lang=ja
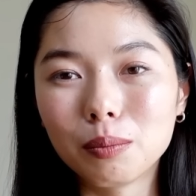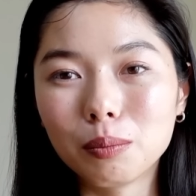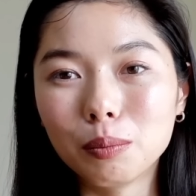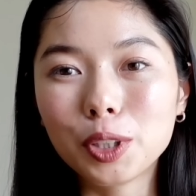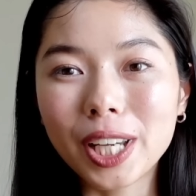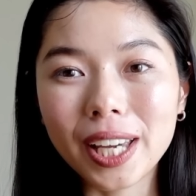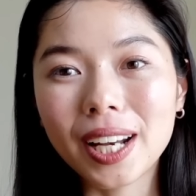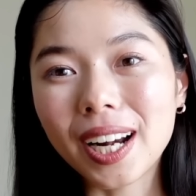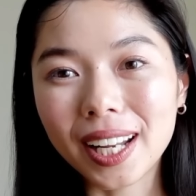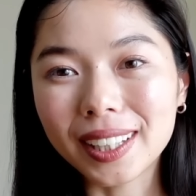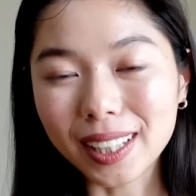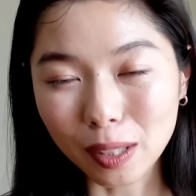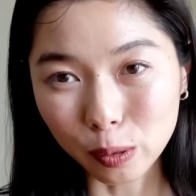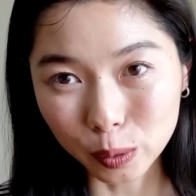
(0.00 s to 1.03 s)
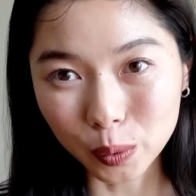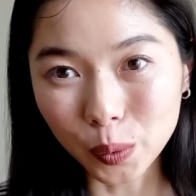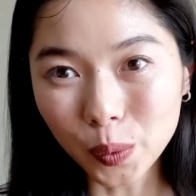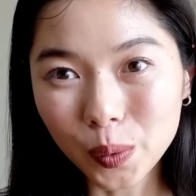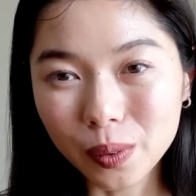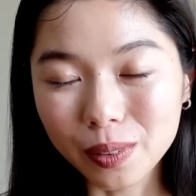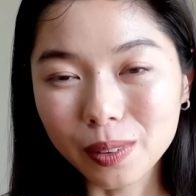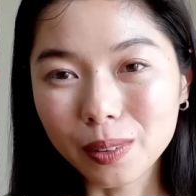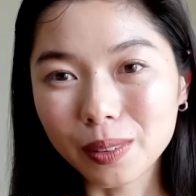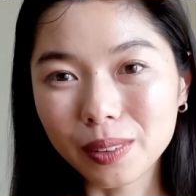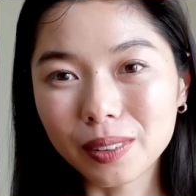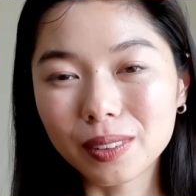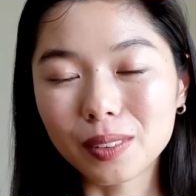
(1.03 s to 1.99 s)
向けられたこと
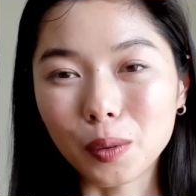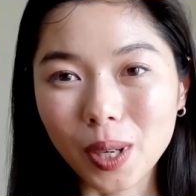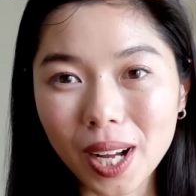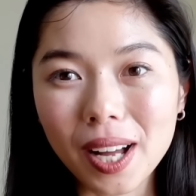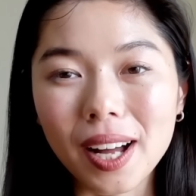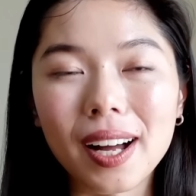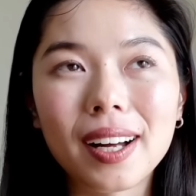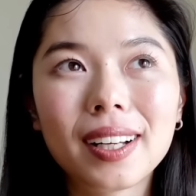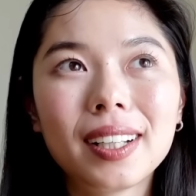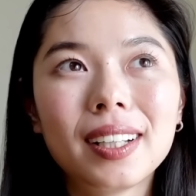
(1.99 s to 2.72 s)
とか、